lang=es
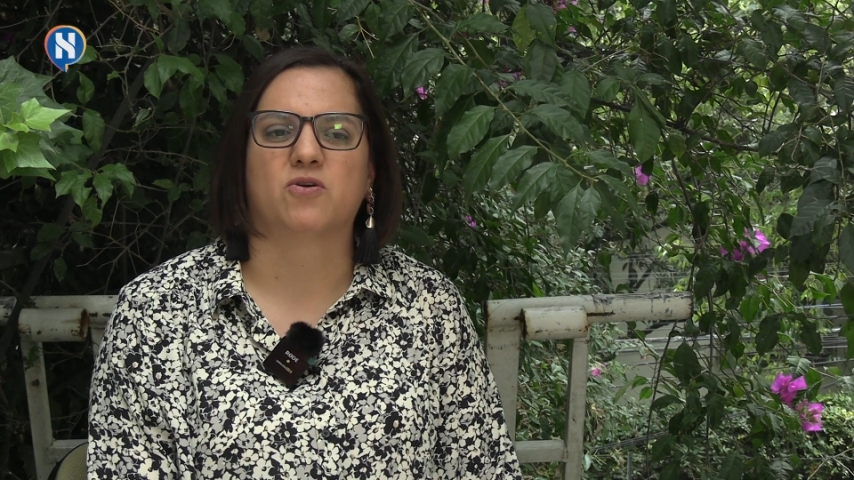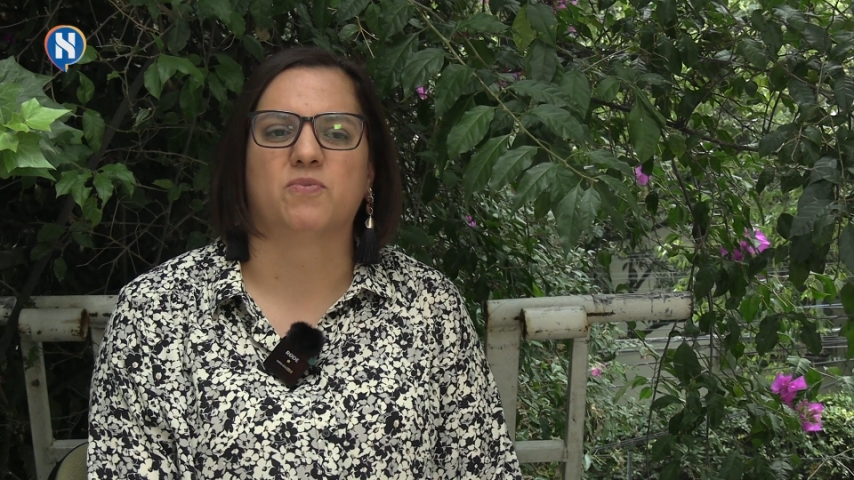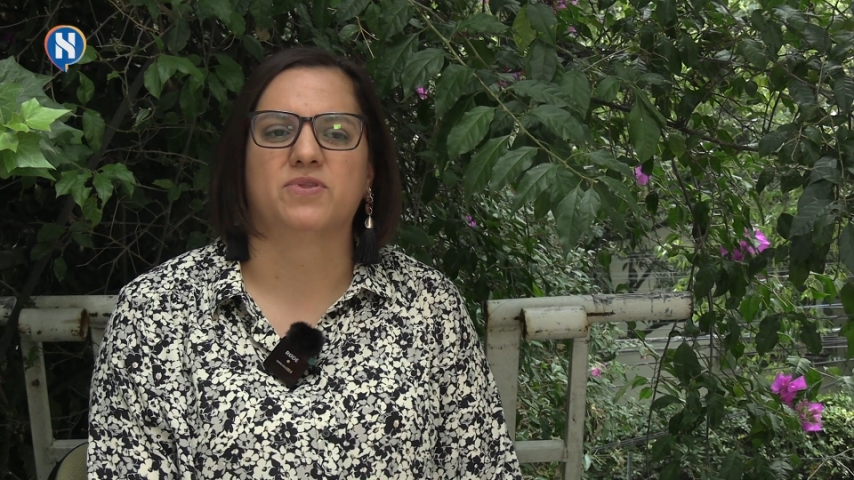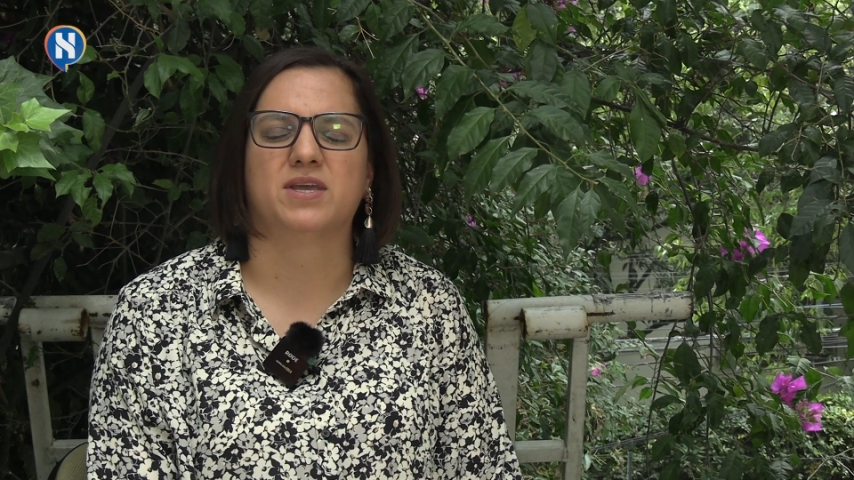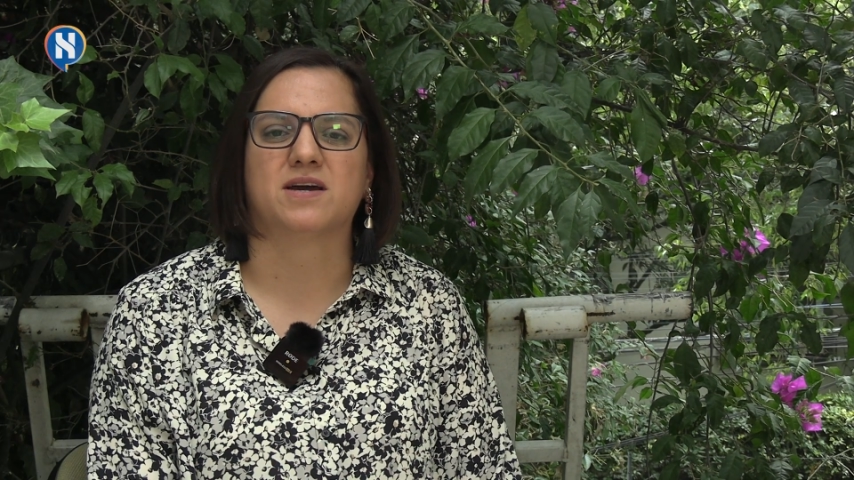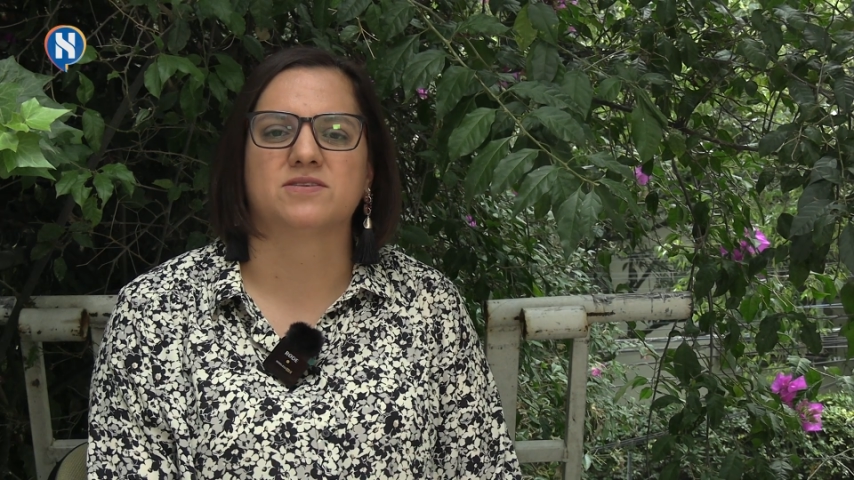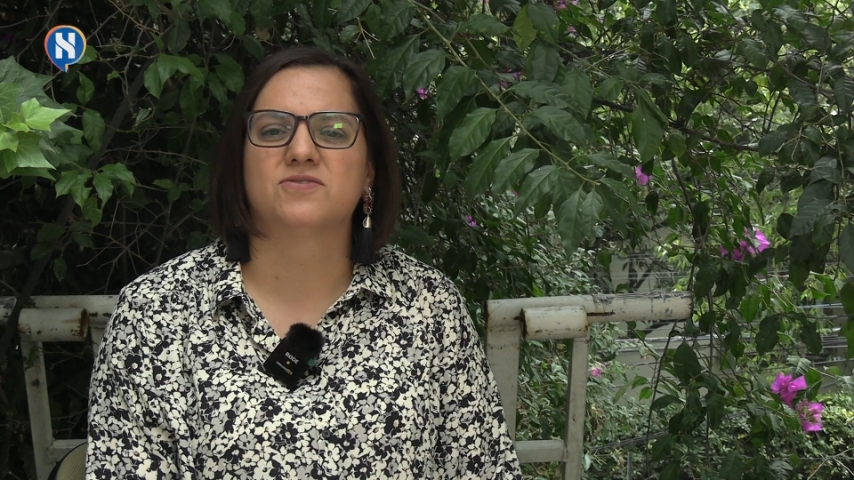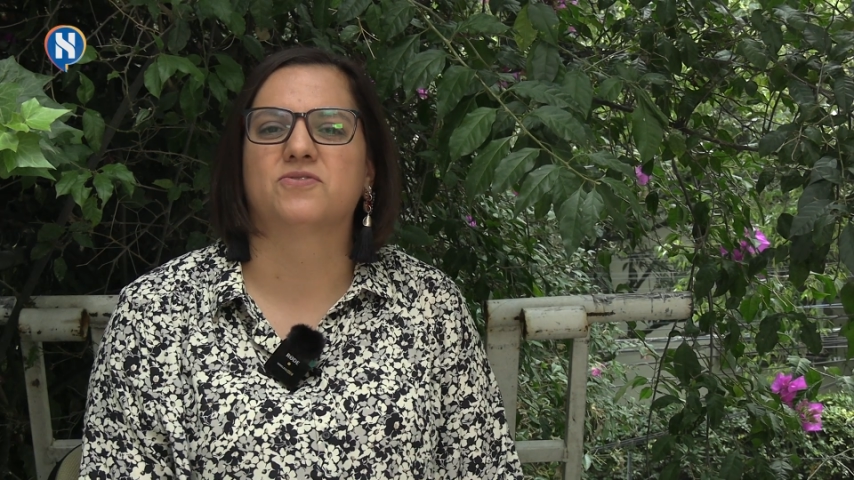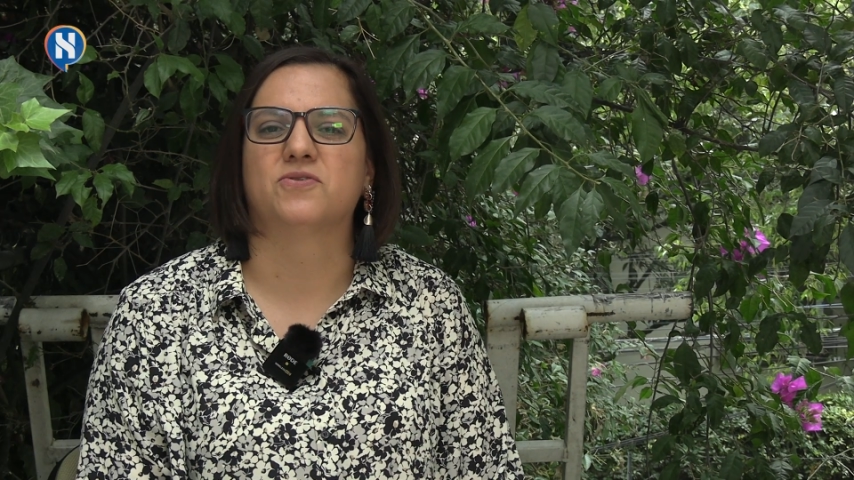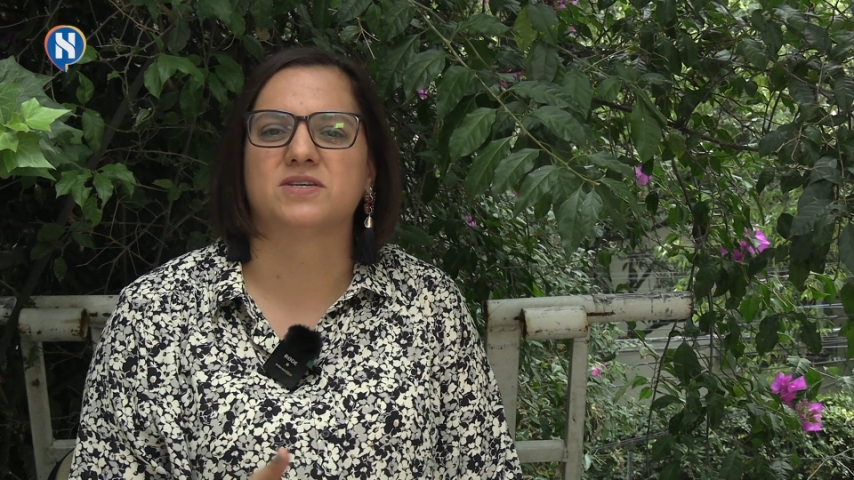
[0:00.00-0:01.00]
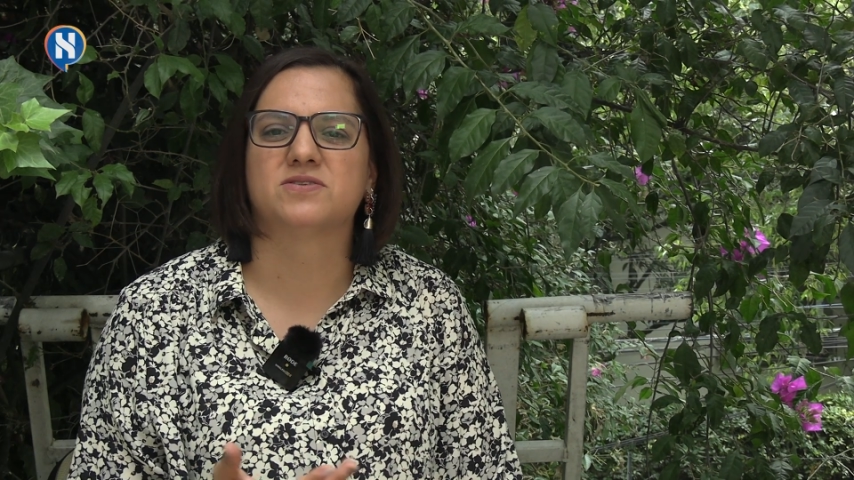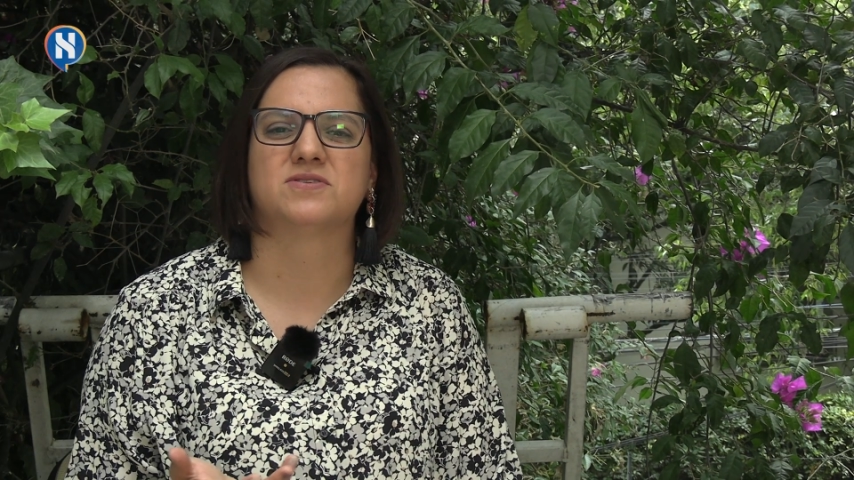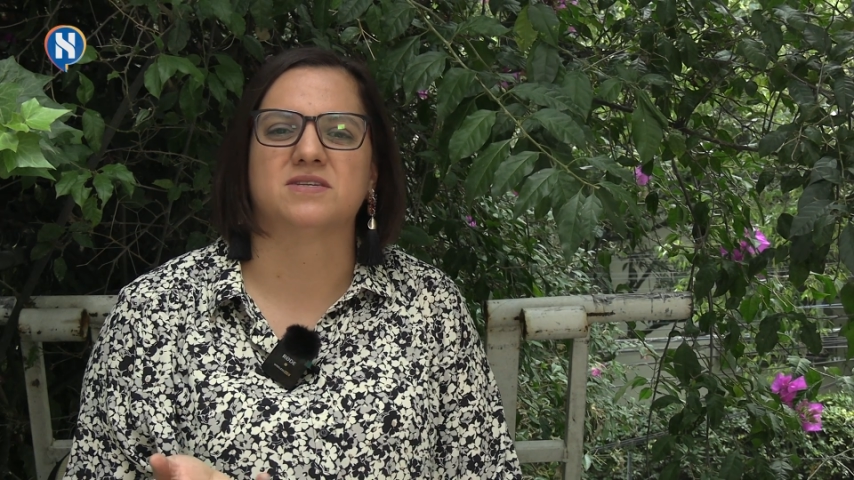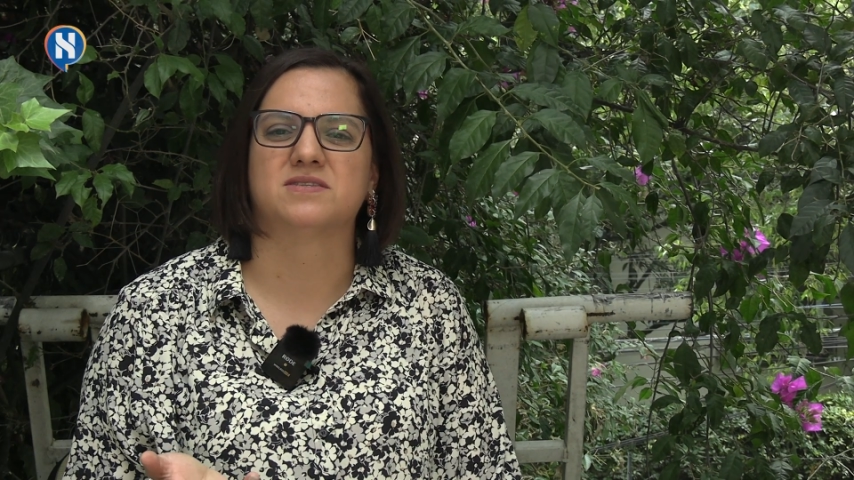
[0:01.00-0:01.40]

comunicación con estos